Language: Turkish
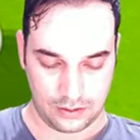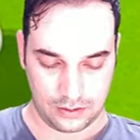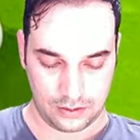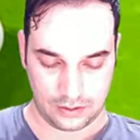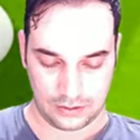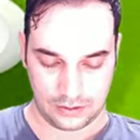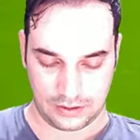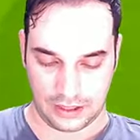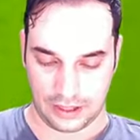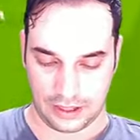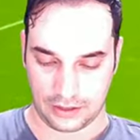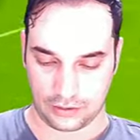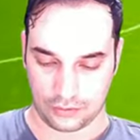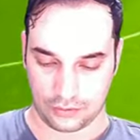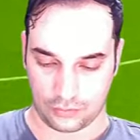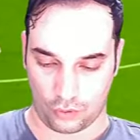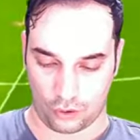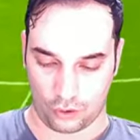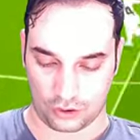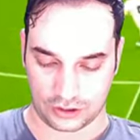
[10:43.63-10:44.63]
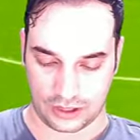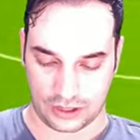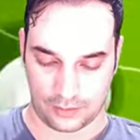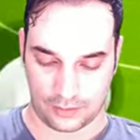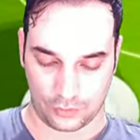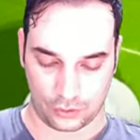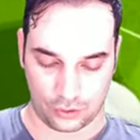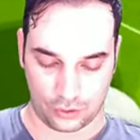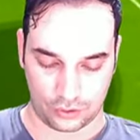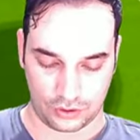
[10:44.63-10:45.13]
Yani orta
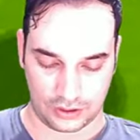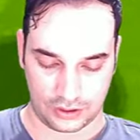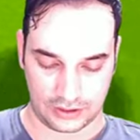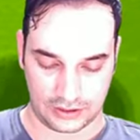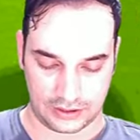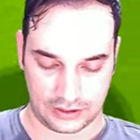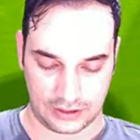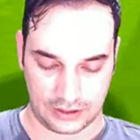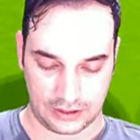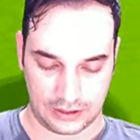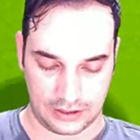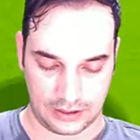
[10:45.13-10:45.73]
mı kötü gitti?